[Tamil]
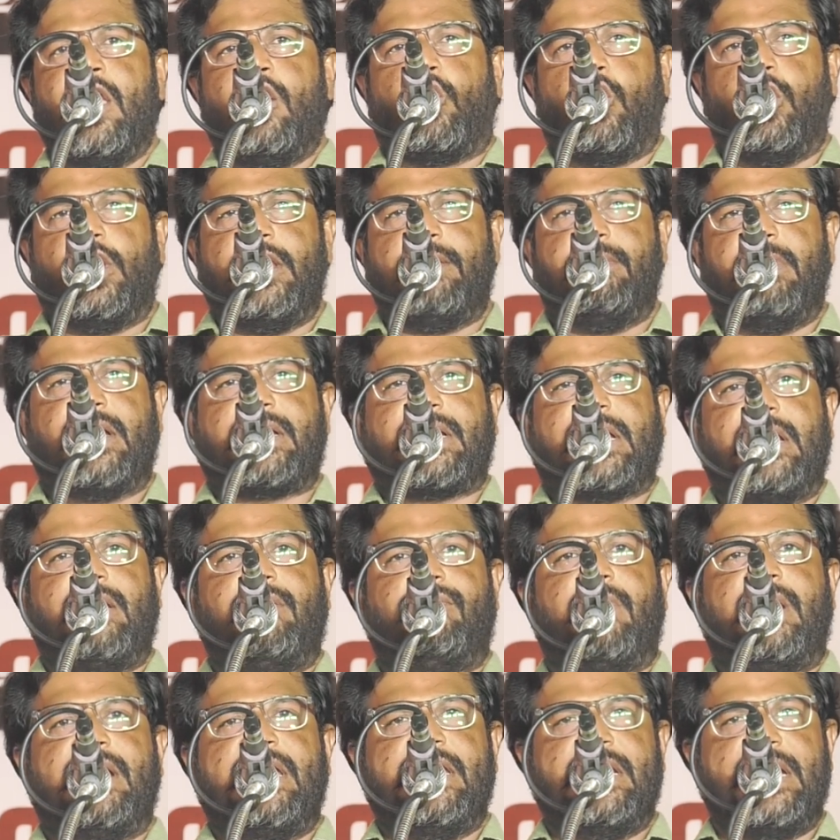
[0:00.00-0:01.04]
குடிமக்கள்
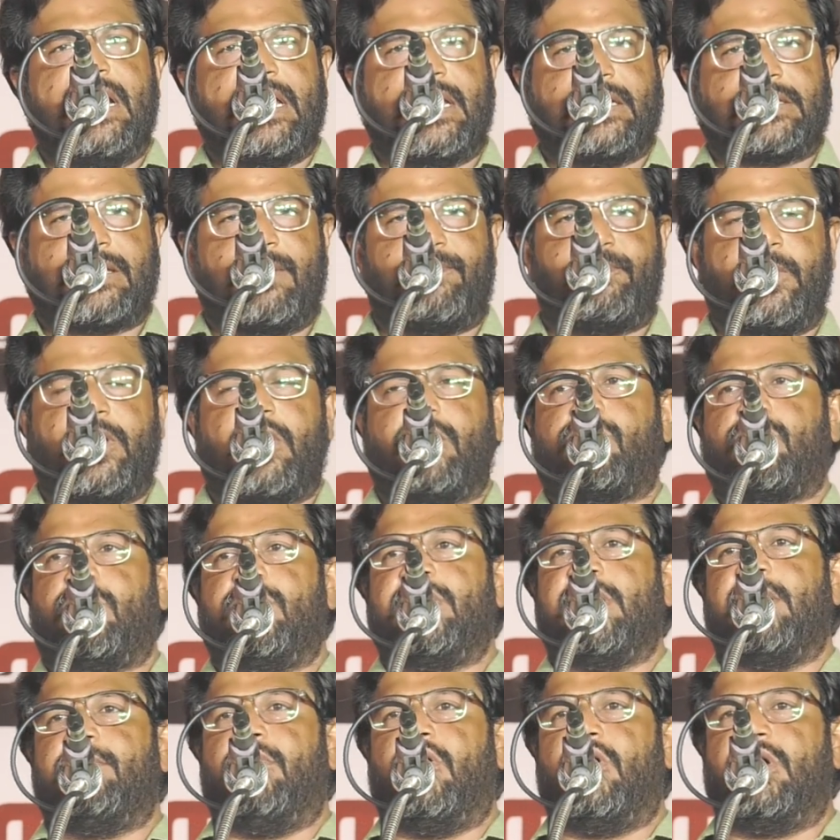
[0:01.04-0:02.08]

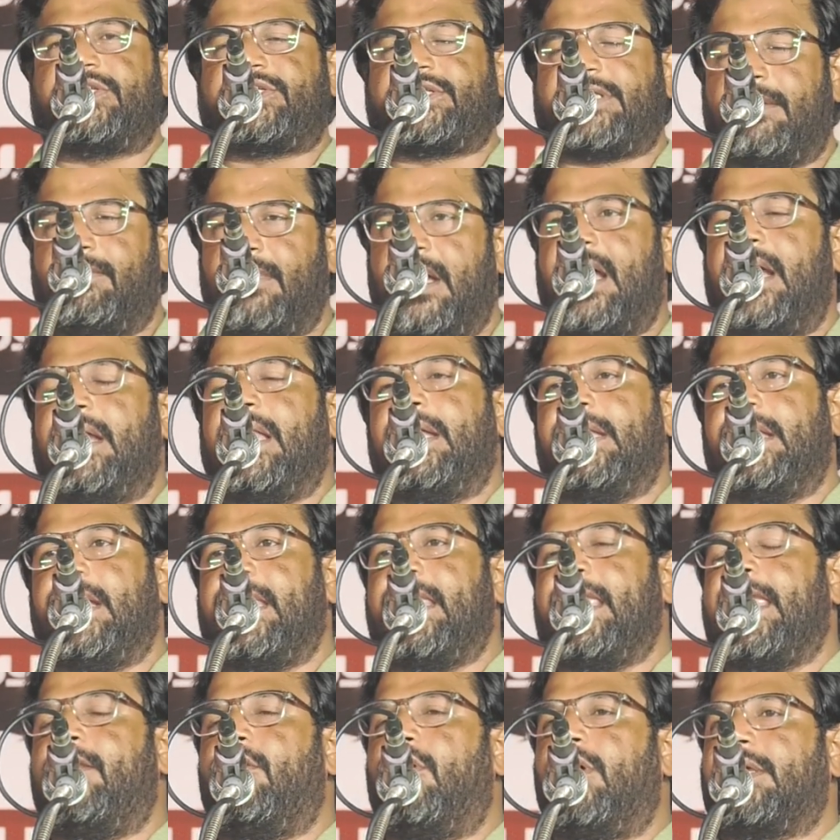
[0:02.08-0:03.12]
வழிநடத்தப்படக்கூடிய மோசமான
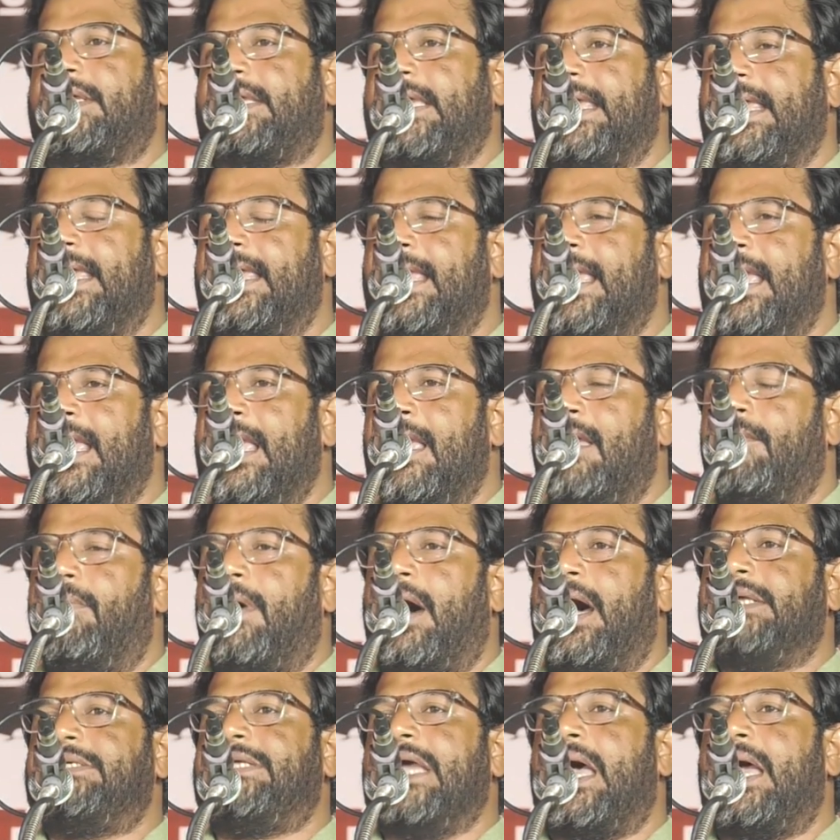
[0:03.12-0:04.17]
நிலையை நோக்கி
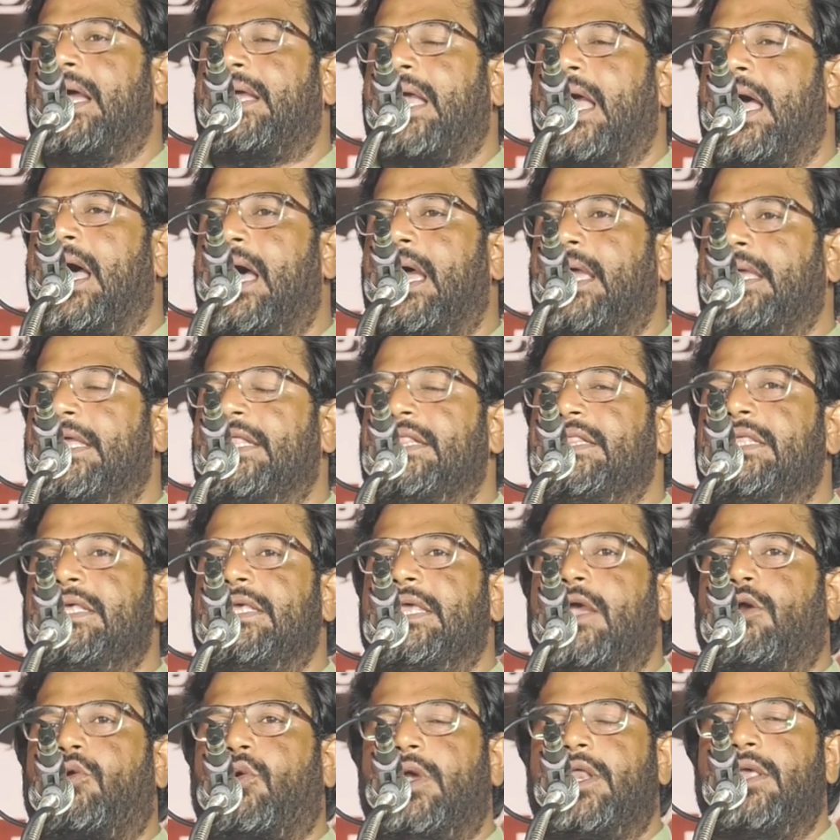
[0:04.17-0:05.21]
பாஜக
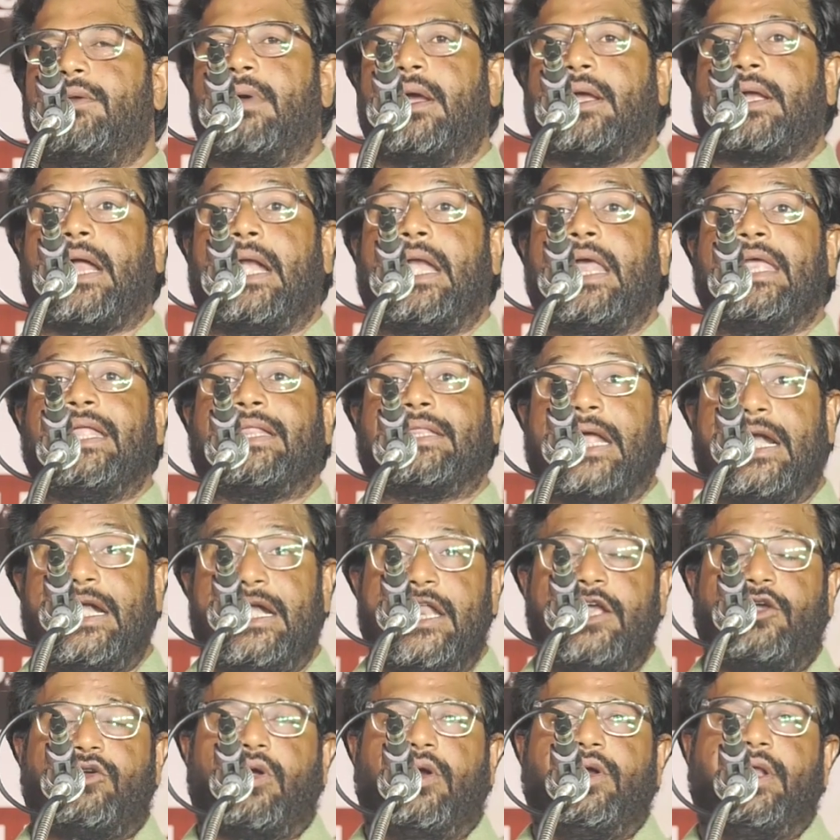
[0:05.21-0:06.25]
இந்திய குடிமக்களை
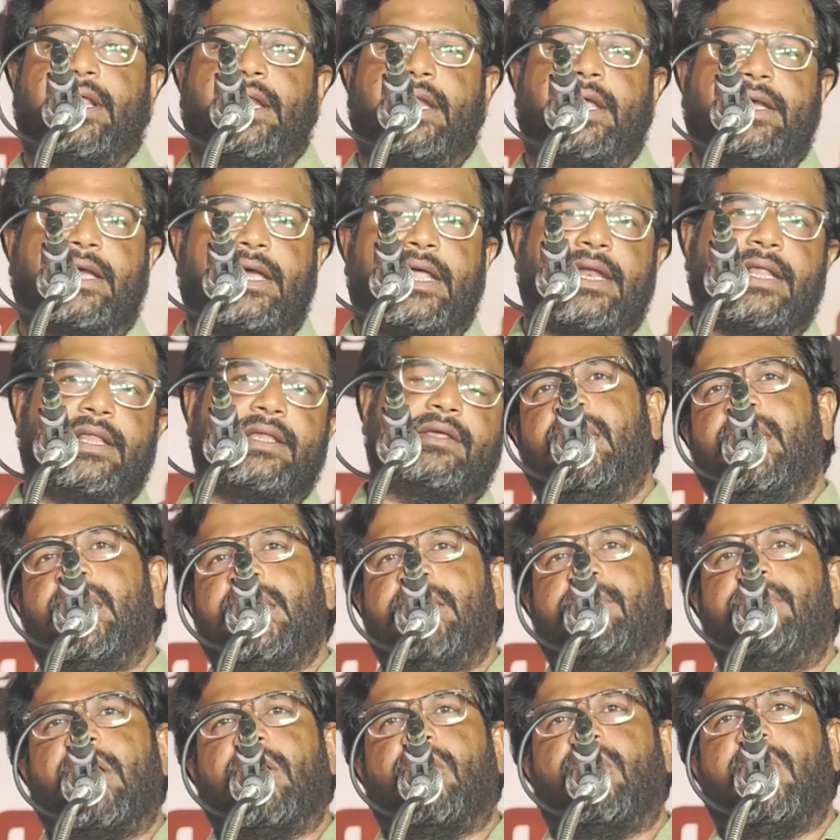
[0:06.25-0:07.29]
கொண்டிருக்கிறது
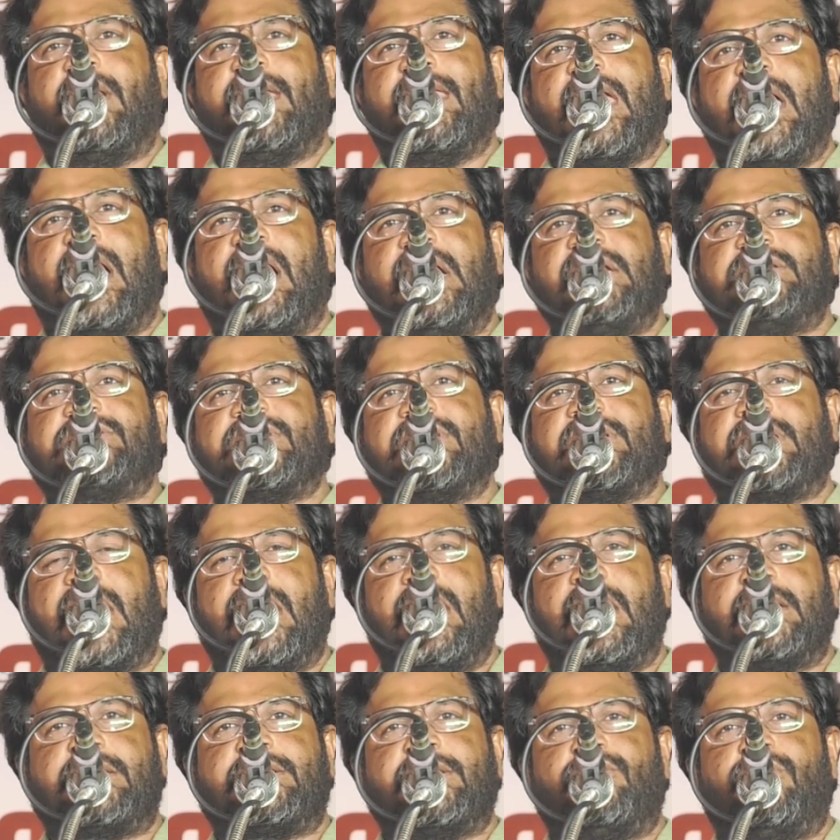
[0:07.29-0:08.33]
இவர்களுடைய ஆட்சி
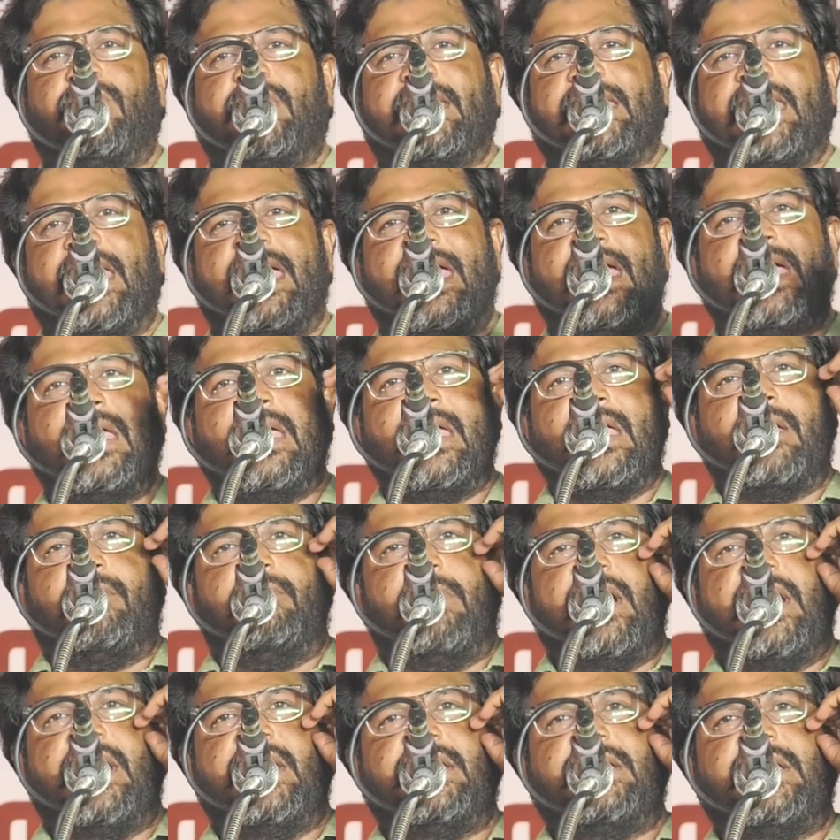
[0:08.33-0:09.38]
காலத்தினுடைய
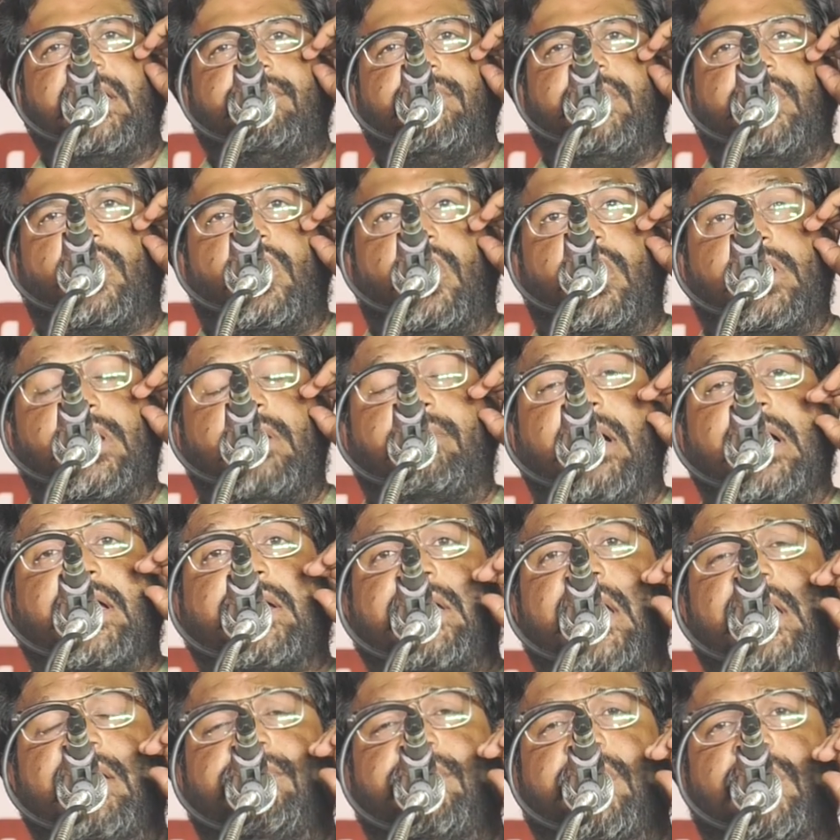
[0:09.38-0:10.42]
மனித விரோத
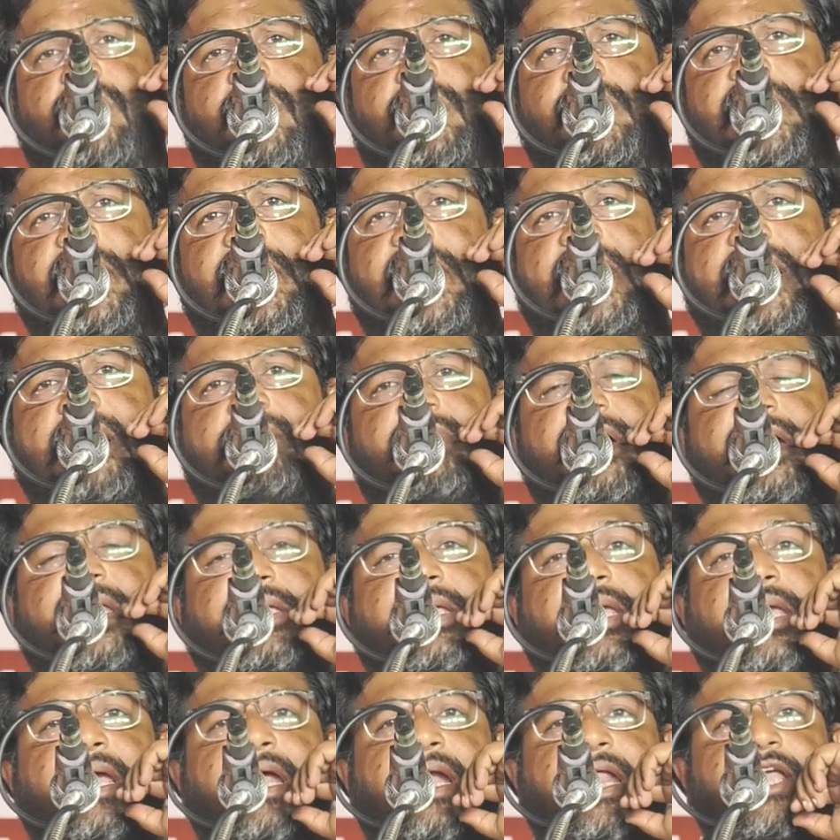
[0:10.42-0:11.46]
மக்கள் விரோத
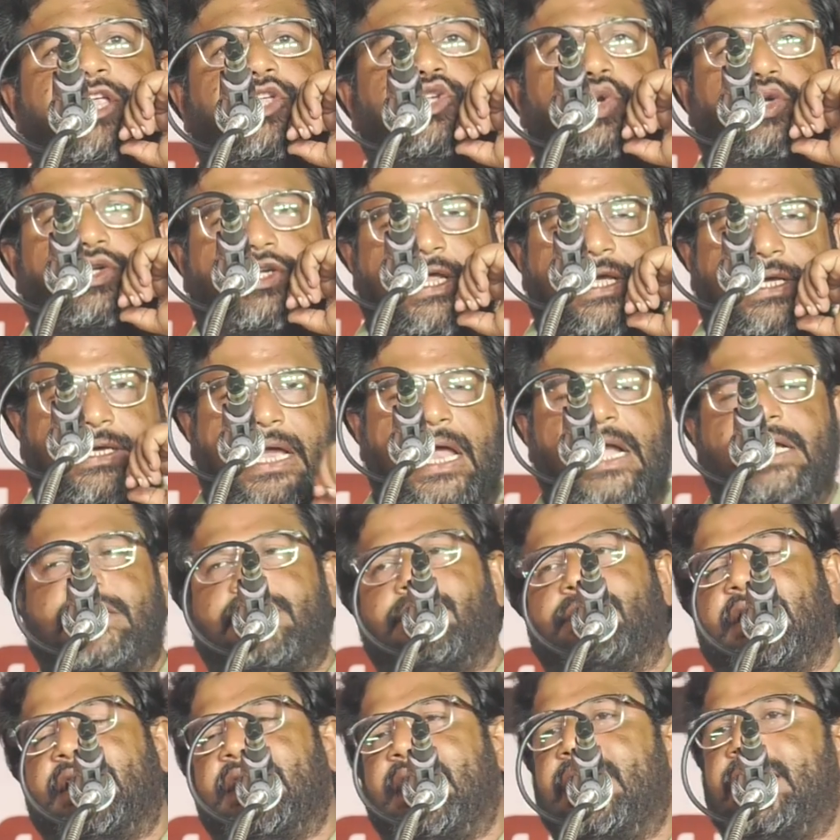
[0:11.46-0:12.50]
நடவடிக்கைகளை
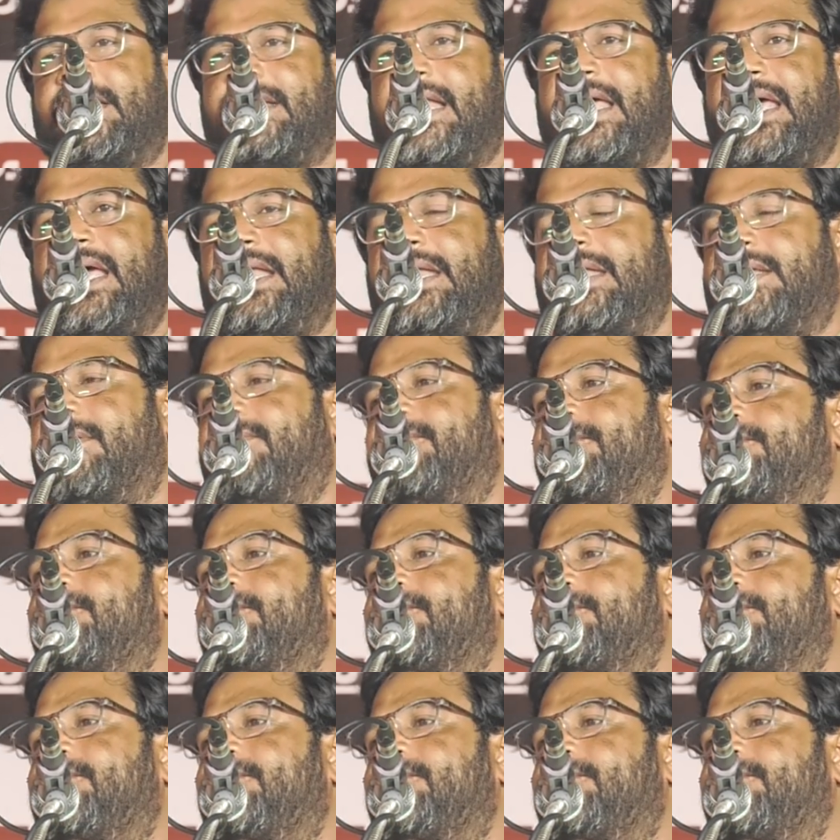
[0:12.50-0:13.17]
சுட்டிக்காட்டுவது என்றால்